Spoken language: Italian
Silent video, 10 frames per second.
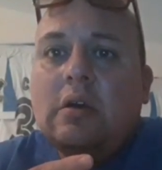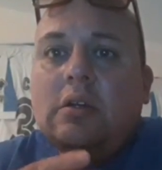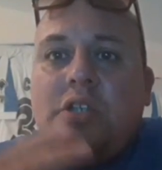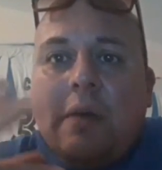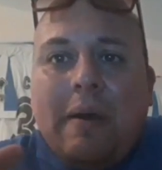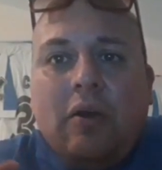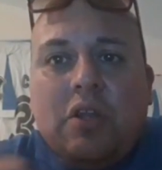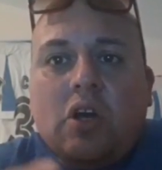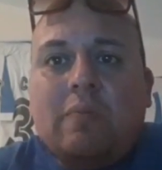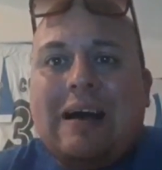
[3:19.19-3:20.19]
Cioè, ma io
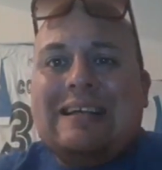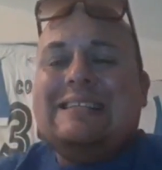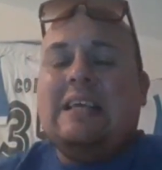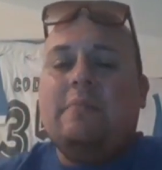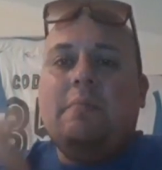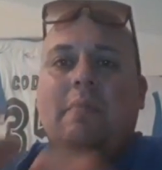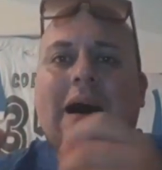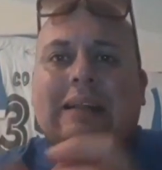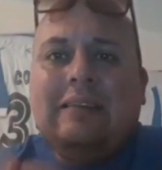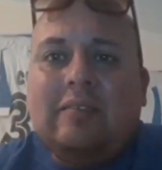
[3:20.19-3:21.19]
dico, ma sembra
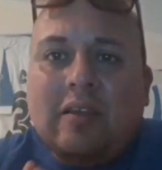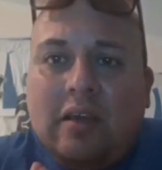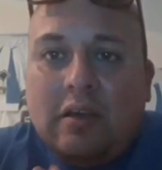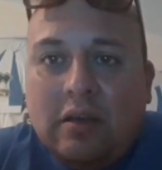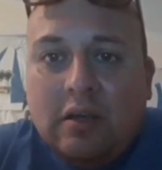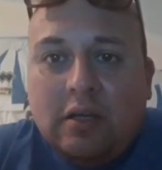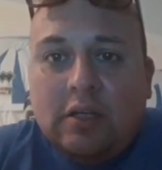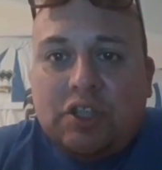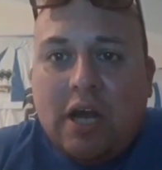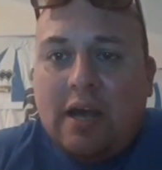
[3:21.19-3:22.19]
matti?
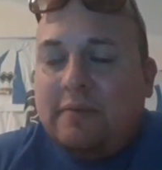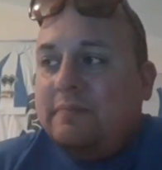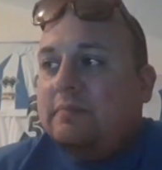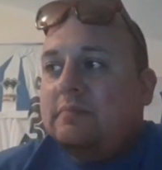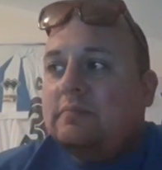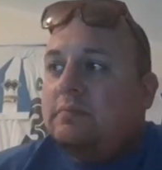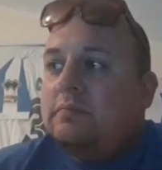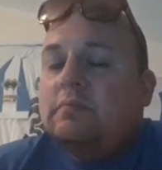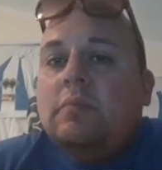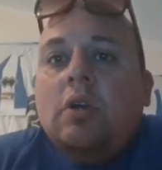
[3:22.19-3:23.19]
Cioè,
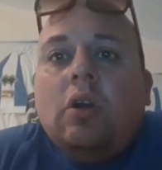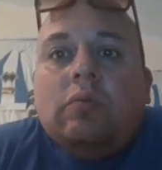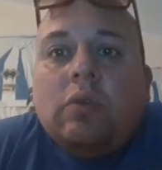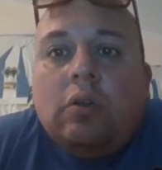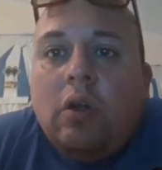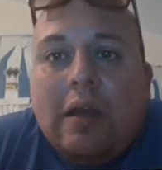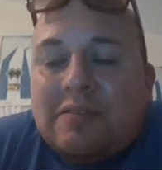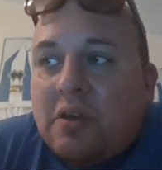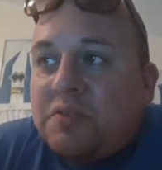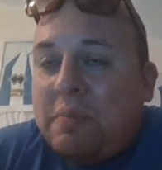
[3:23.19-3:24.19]
mm, io non, non, lo
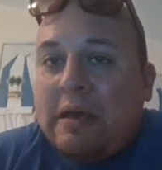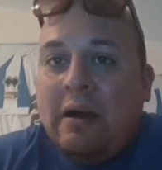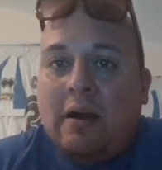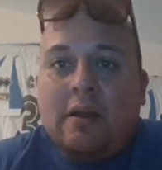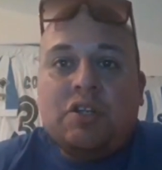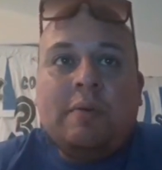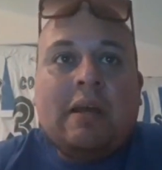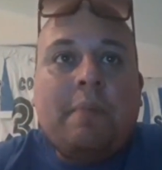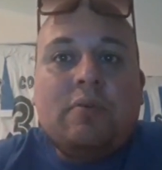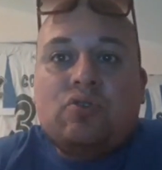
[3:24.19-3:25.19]
riesco a spiegare, cioè,
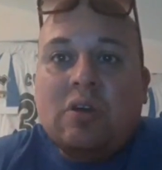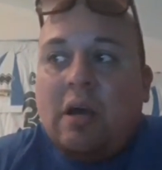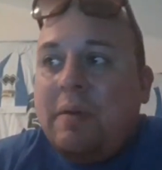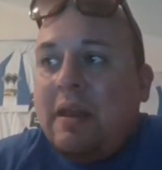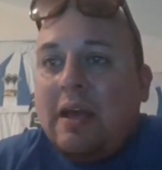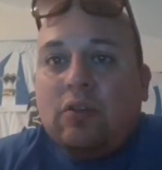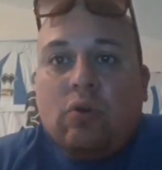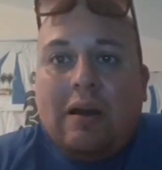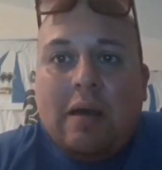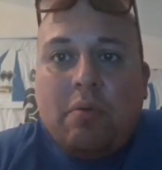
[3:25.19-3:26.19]
perché posso capire che
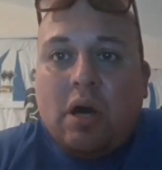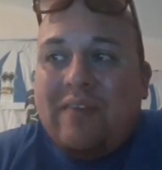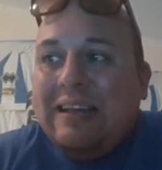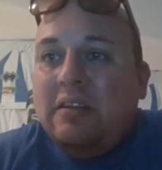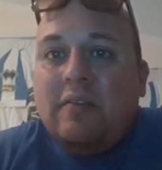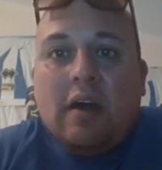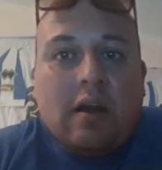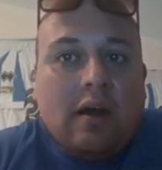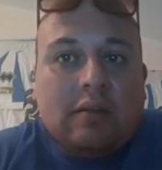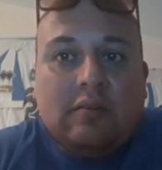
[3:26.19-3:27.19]
tu all'epoca vendi
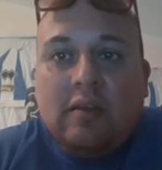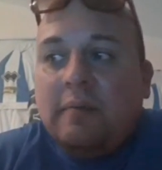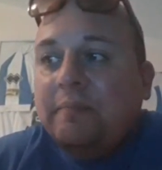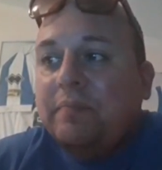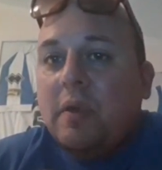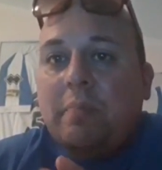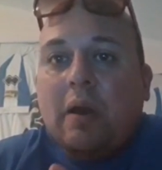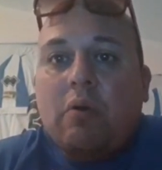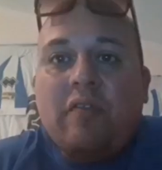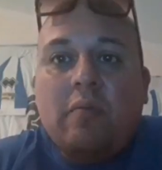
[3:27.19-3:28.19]
Verratti
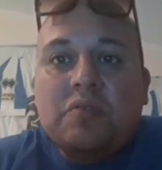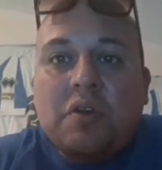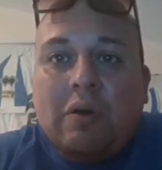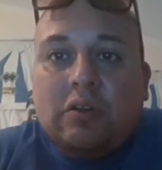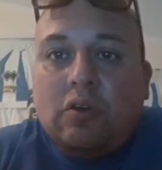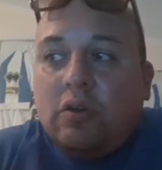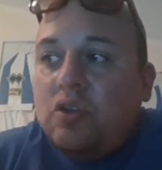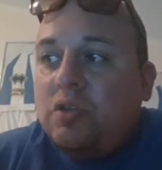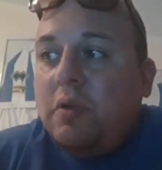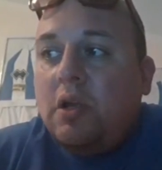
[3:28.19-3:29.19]
per quei famosi
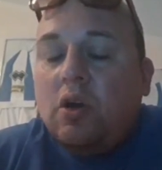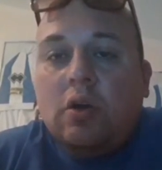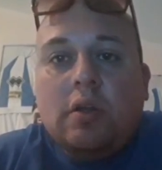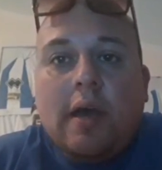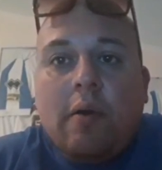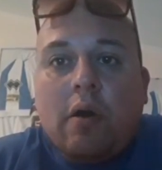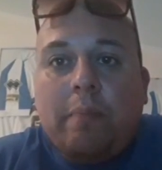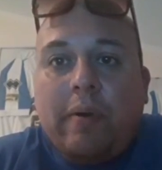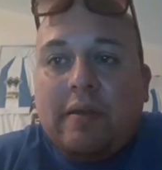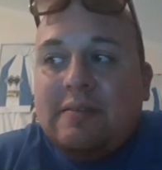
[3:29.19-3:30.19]
14 milioni di euro al
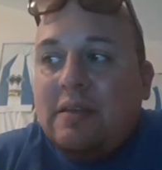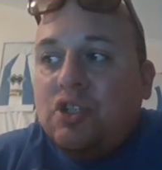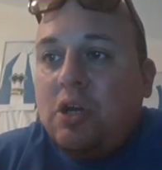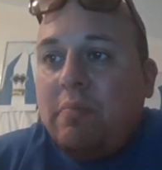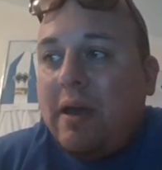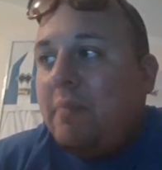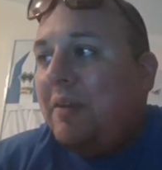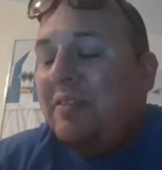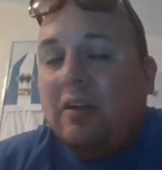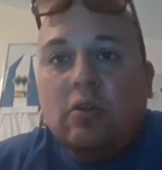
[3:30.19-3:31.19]
Paris Saint-Germain, ma
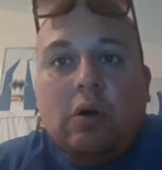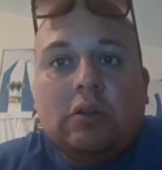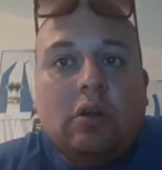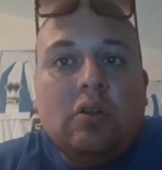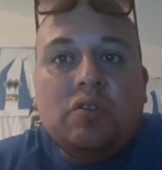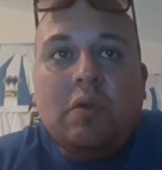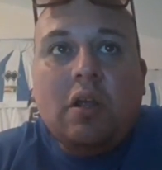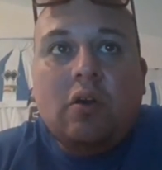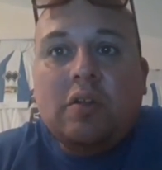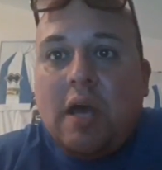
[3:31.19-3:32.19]
ti danno 14
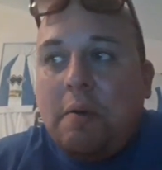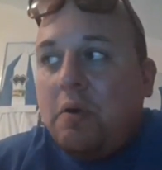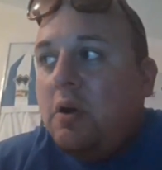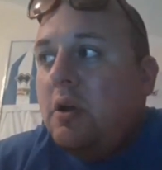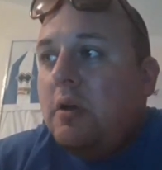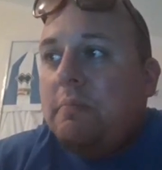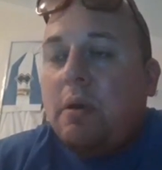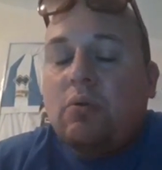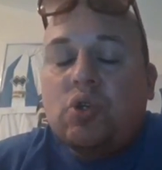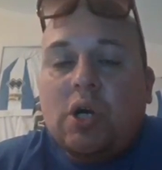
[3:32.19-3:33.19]
milioni di euro
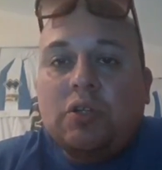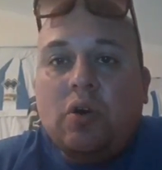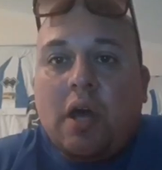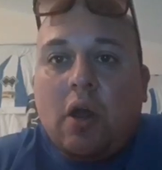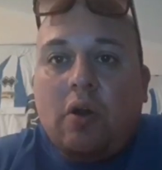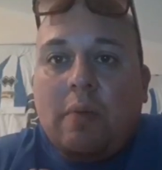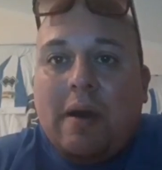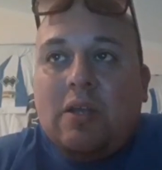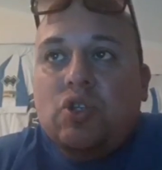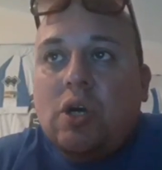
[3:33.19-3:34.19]
per un giocatore che non ha
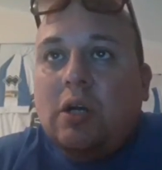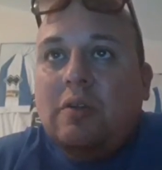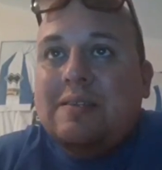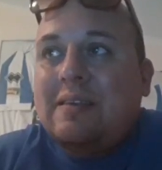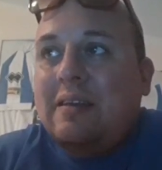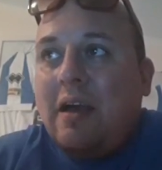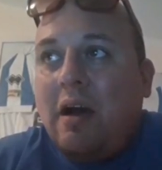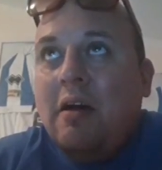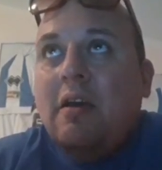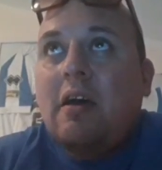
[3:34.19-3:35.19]
mai giocato in Serie
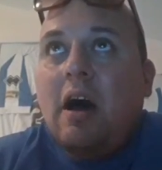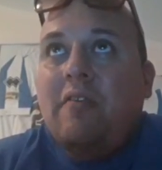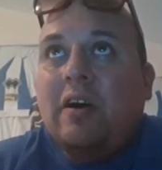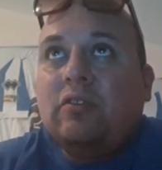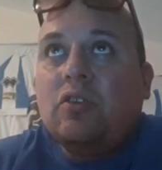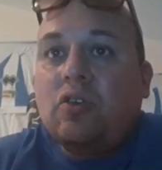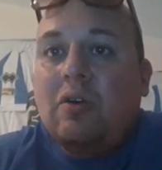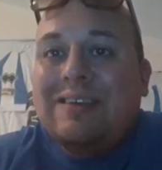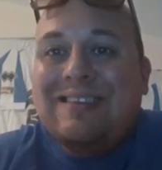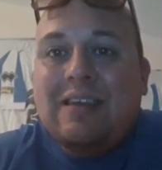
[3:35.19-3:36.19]
A, ha fatto solo
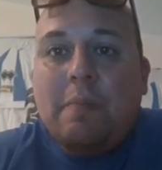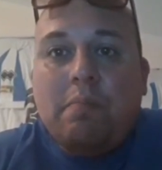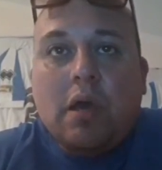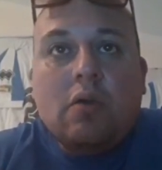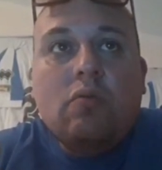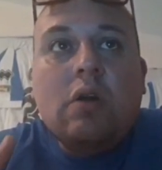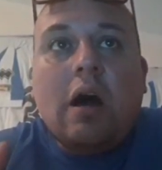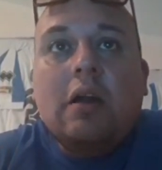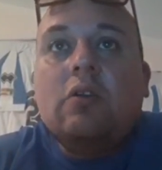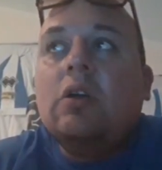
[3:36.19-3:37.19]
la Serie B un
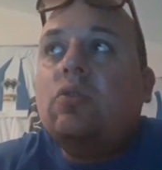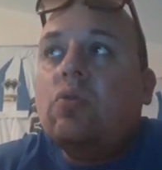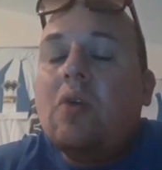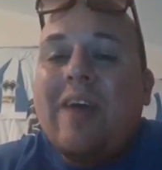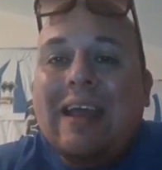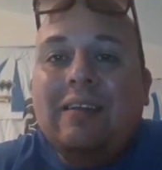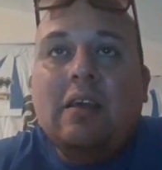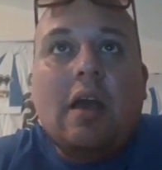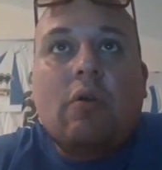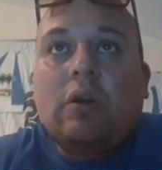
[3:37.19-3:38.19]
anno e tu lo
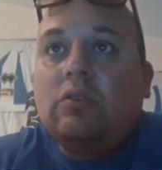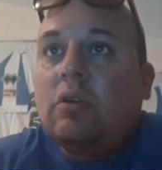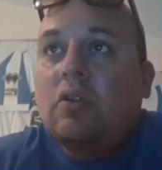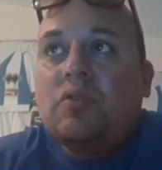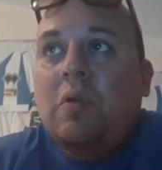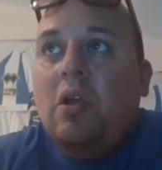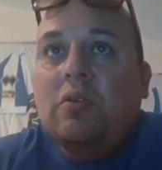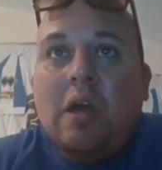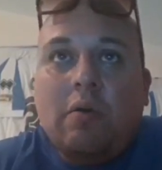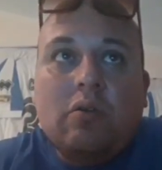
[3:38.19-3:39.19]
vendi e 14
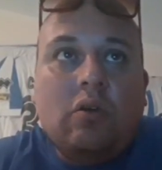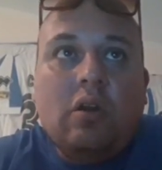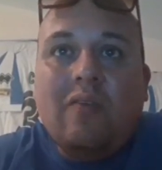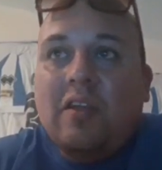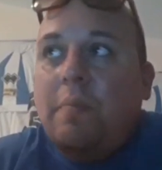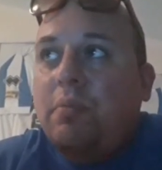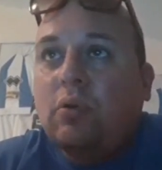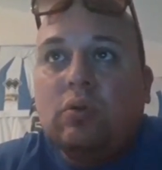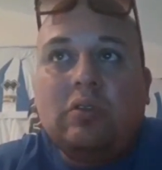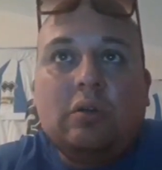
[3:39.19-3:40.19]
milioni di euro non li rivedi più
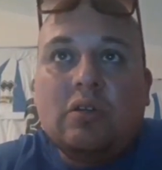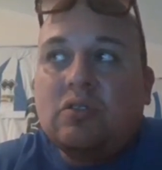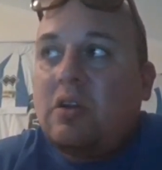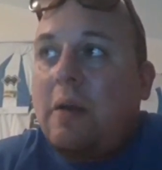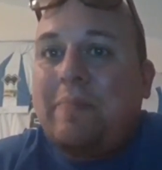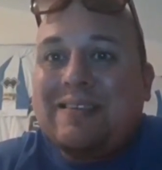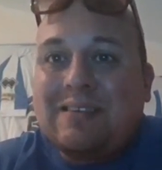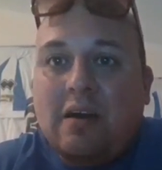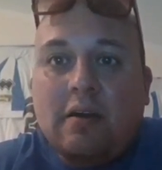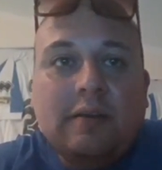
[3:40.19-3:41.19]
in tutta la tua storia del
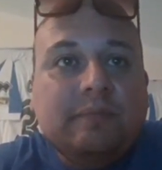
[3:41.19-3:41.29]
Pescara